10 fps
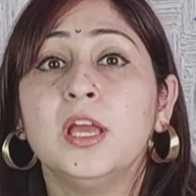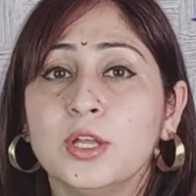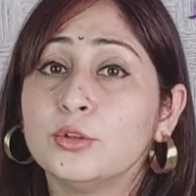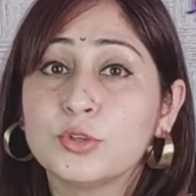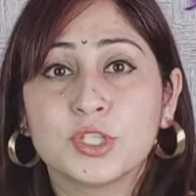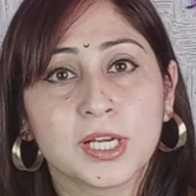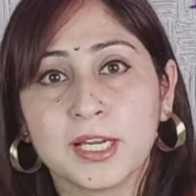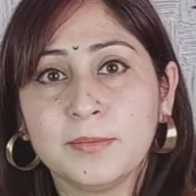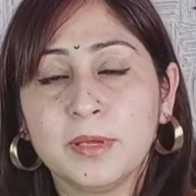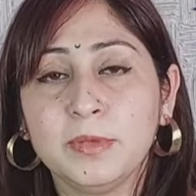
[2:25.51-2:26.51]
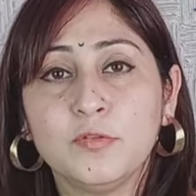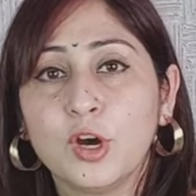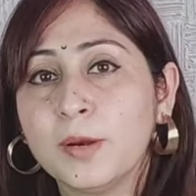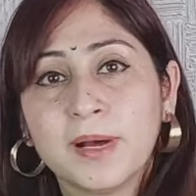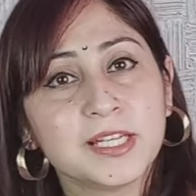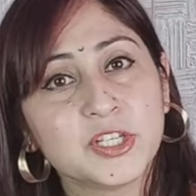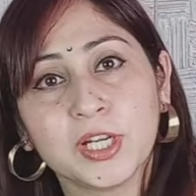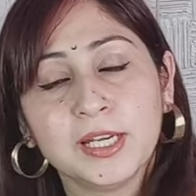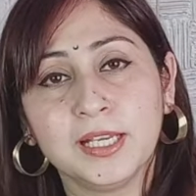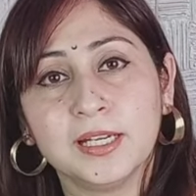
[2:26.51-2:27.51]
तो उस चक्कर में भी वो हर बार शेयर
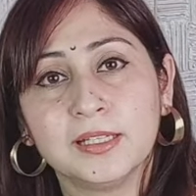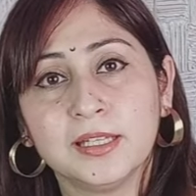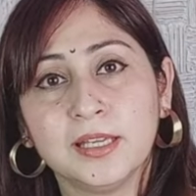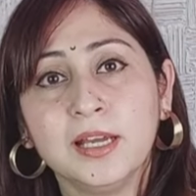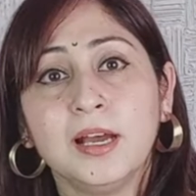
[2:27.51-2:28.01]
नहीं करते हैं